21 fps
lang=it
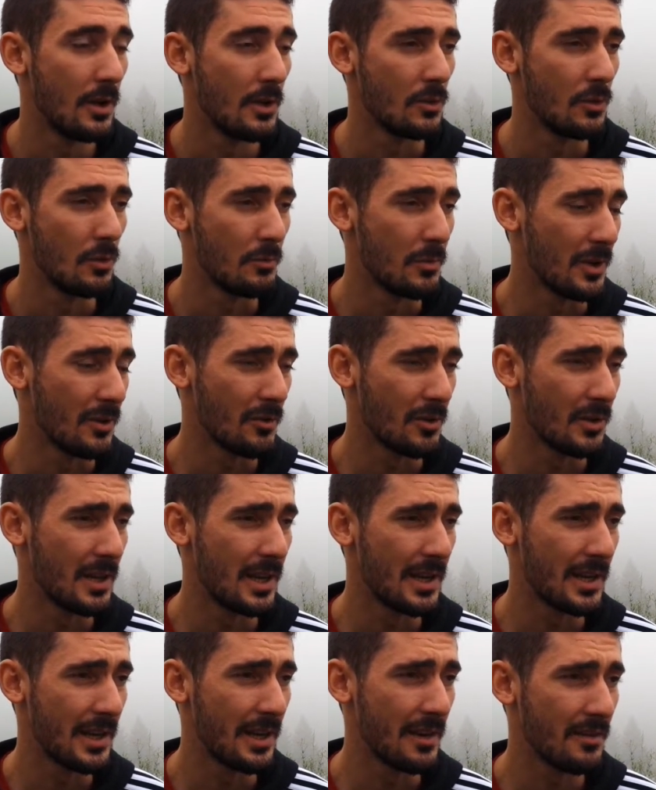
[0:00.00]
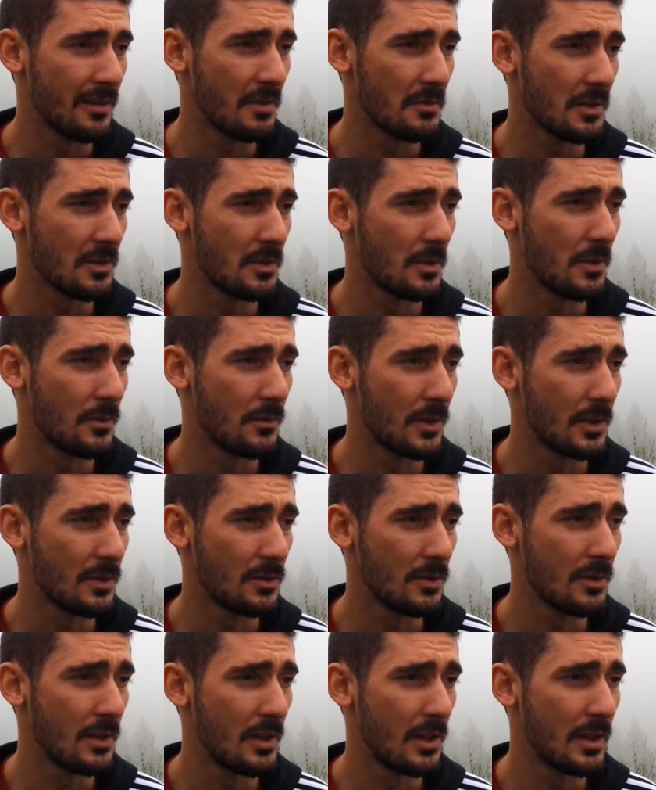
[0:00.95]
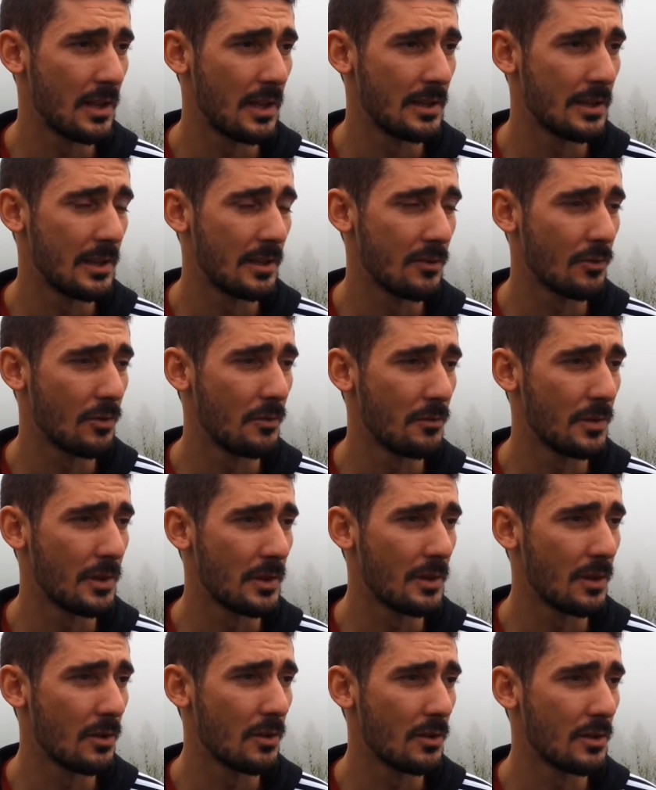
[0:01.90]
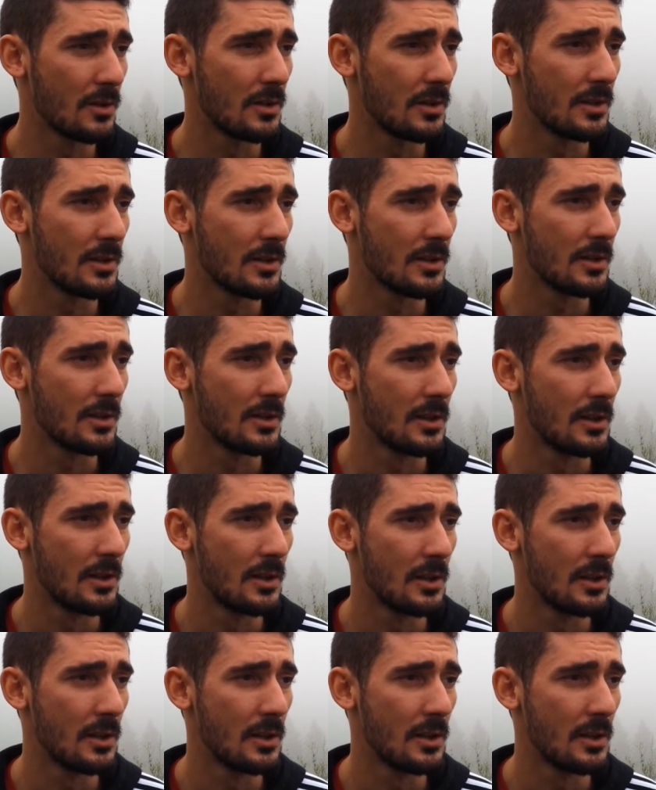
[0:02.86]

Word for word: Non penso neanche che sia stato il fatto della, della sconfitta col,